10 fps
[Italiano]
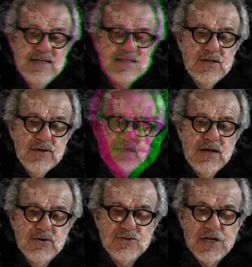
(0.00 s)
Essi
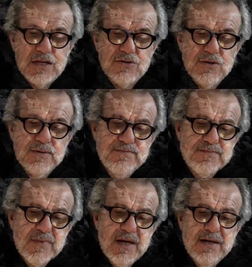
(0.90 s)
durante il concerto
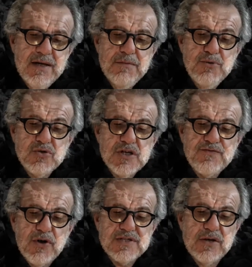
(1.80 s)
più si
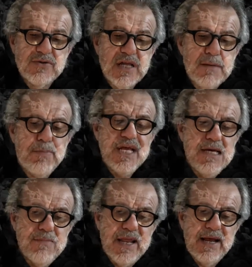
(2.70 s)
sforzano di
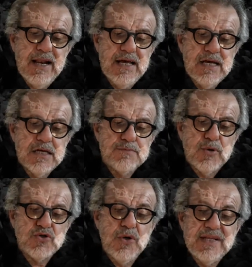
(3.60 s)
reprimere le
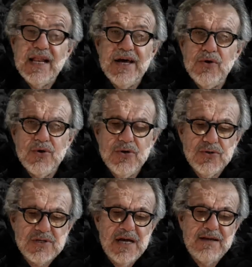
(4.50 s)
esplosioni della
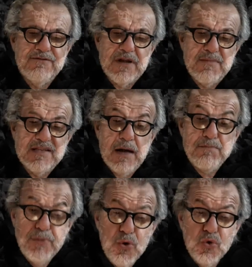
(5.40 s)
noiosa infermità,
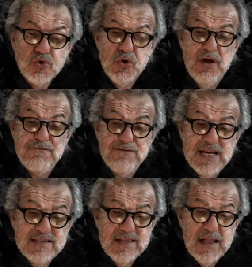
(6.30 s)
più sono
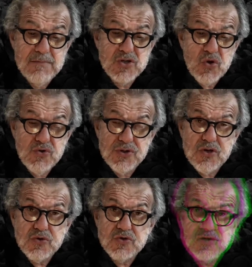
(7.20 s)
afflitti dal bisogno
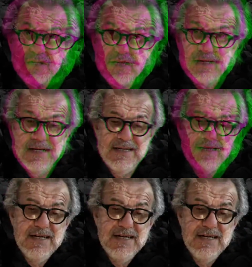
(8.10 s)
di tossire.